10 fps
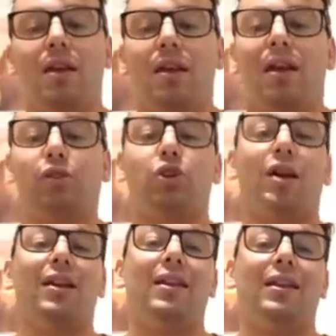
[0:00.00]
Claudio
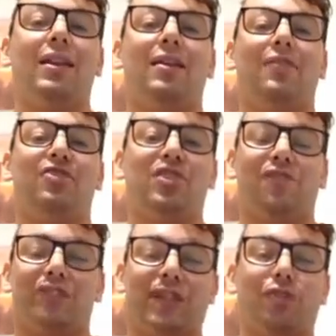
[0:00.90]
Chellini,
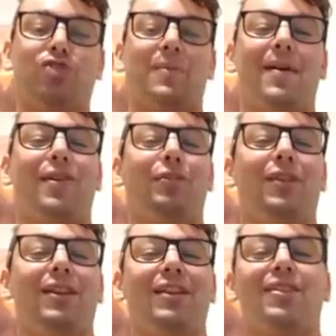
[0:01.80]
fratello gemello
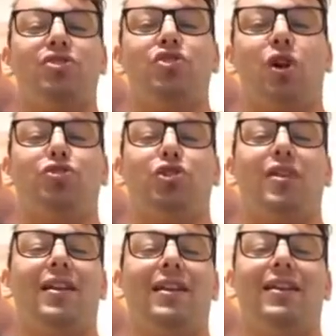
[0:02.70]
di Giorgio
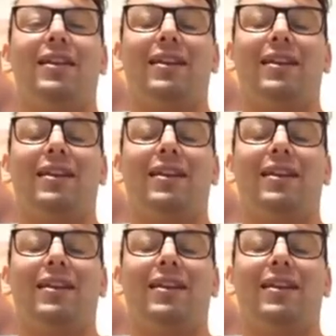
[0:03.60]
Chiellini,